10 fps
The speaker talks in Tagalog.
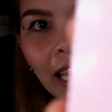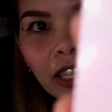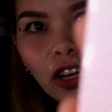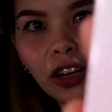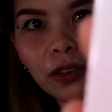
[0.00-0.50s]

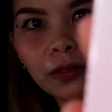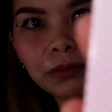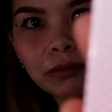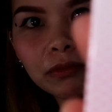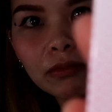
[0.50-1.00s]
Yan,
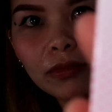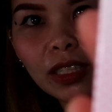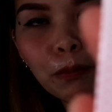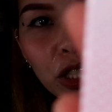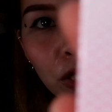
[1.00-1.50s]
ito.
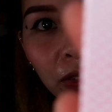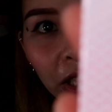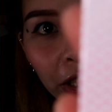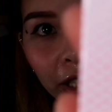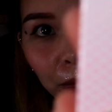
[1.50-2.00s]

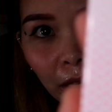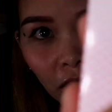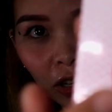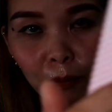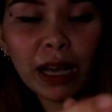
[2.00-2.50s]
Medyo
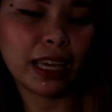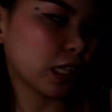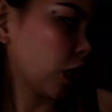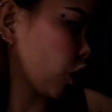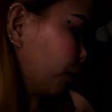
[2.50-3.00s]
blurred,
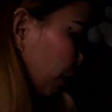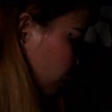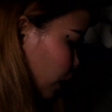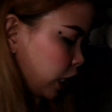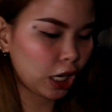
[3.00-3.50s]
pero makikita
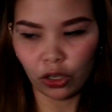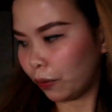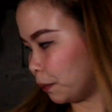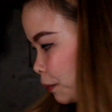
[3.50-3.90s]
nyo yun pag bumili